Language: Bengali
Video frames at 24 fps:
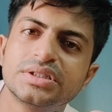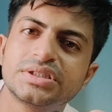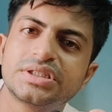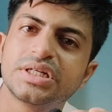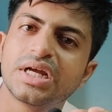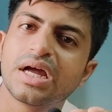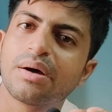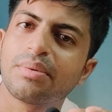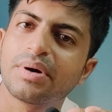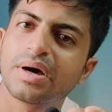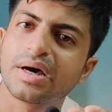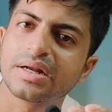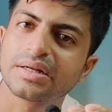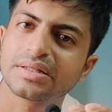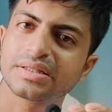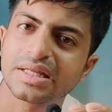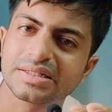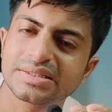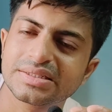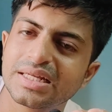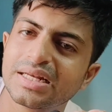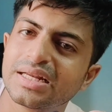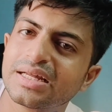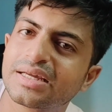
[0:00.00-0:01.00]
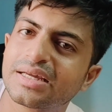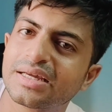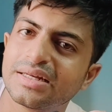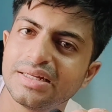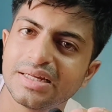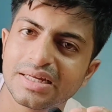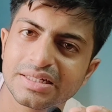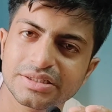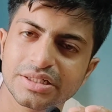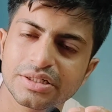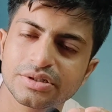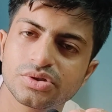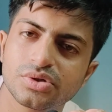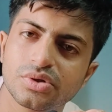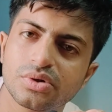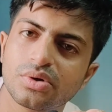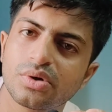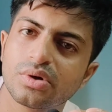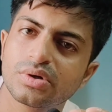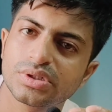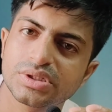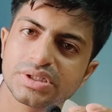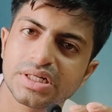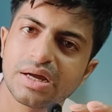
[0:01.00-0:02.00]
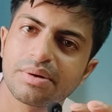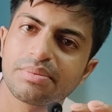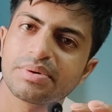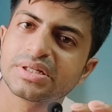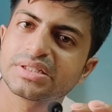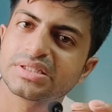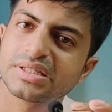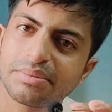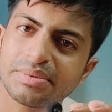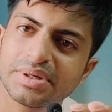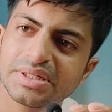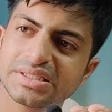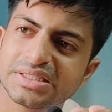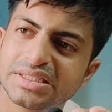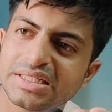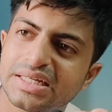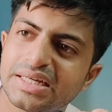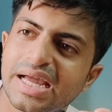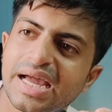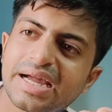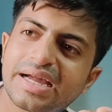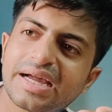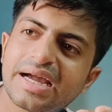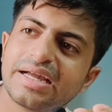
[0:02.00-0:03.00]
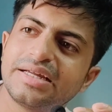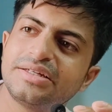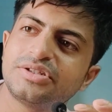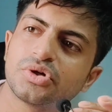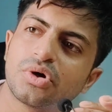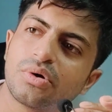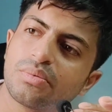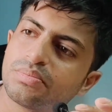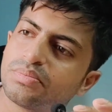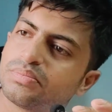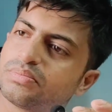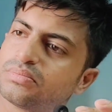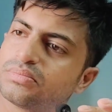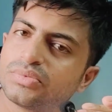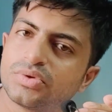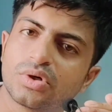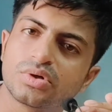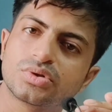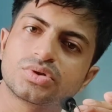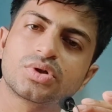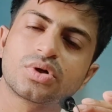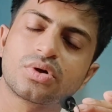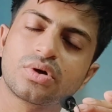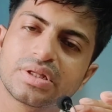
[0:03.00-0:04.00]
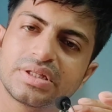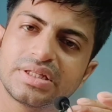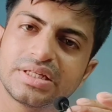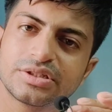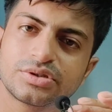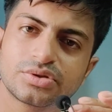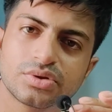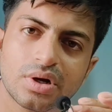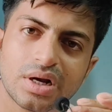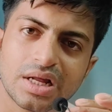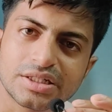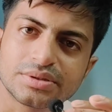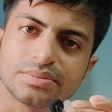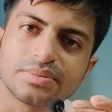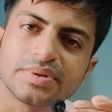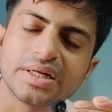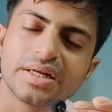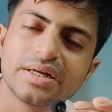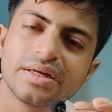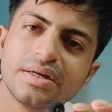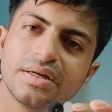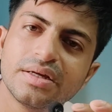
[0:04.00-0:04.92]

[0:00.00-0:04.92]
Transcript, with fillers: সে আবার তার ছেলেকে নিয়ে আসার জন্য সে আবার যাবে যে একাই সব ধ্বংস করে দিয়ে চলে আসবে